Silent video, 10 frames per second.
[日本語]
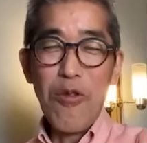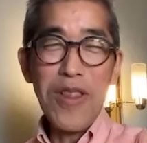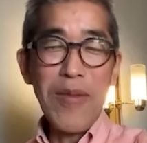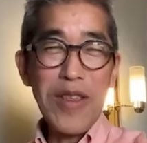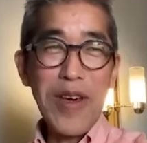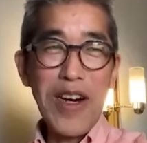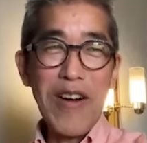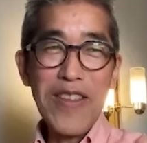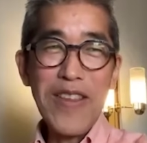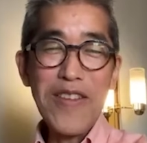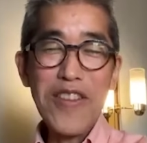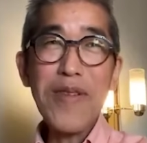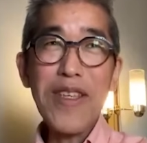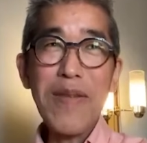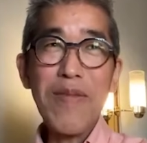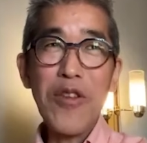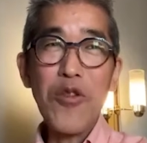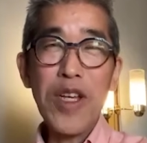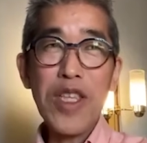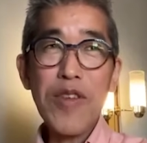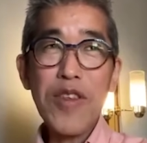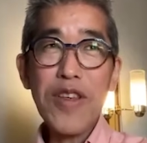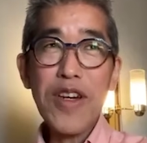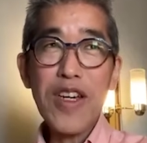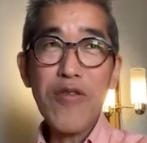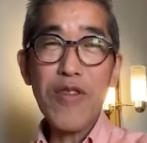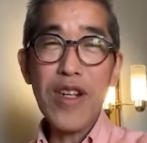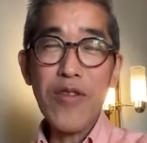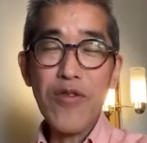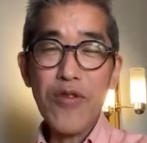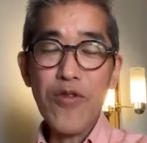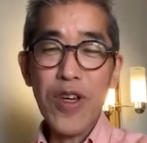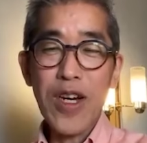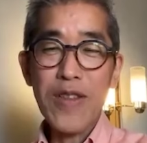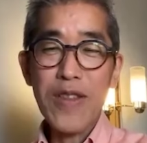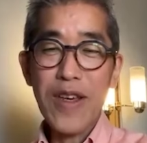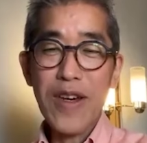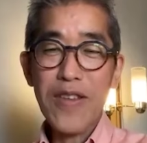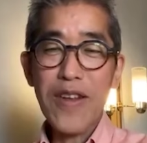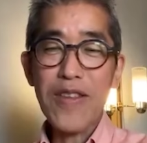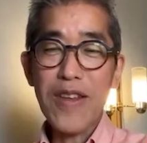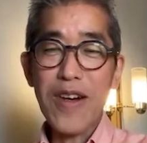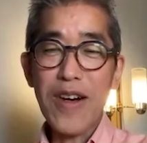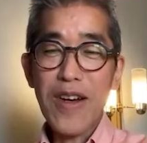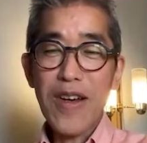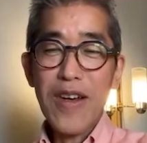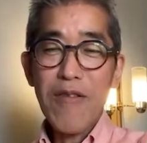どこまで真面目か分かんなくて、つまり真面目に世界中からの輸入に関税かけたらさ、